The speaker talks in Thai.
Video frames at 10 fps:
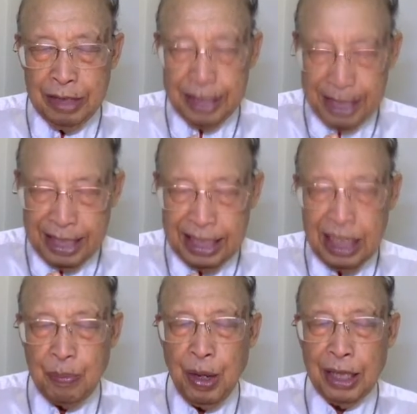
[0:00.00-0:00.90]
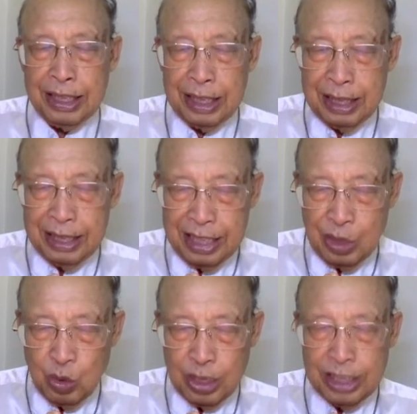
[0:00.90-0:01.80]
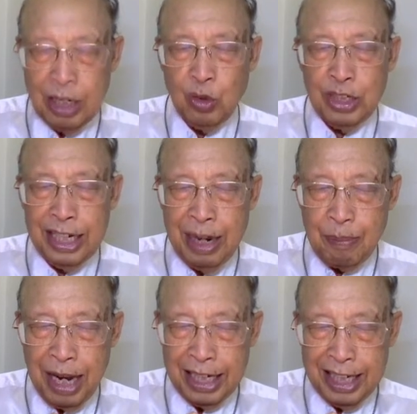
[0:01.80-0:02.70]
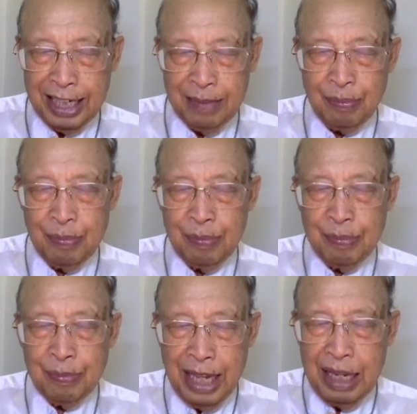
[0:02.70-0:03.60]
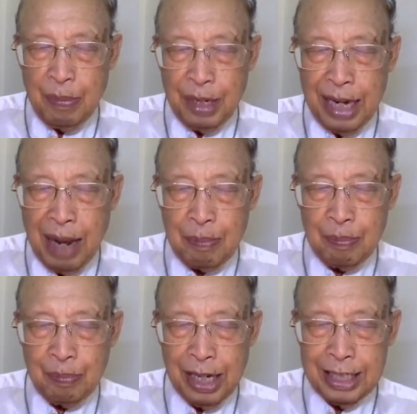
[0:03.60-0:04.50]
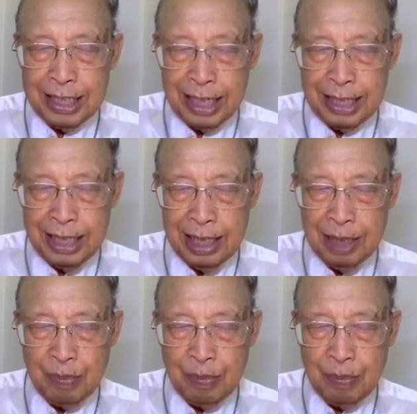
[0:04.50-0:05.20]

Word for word: สิ่งที่พระอิสุคริเจ้าได้นำมาให้ นั้น ในพระนามศักดิ์สิทธิ์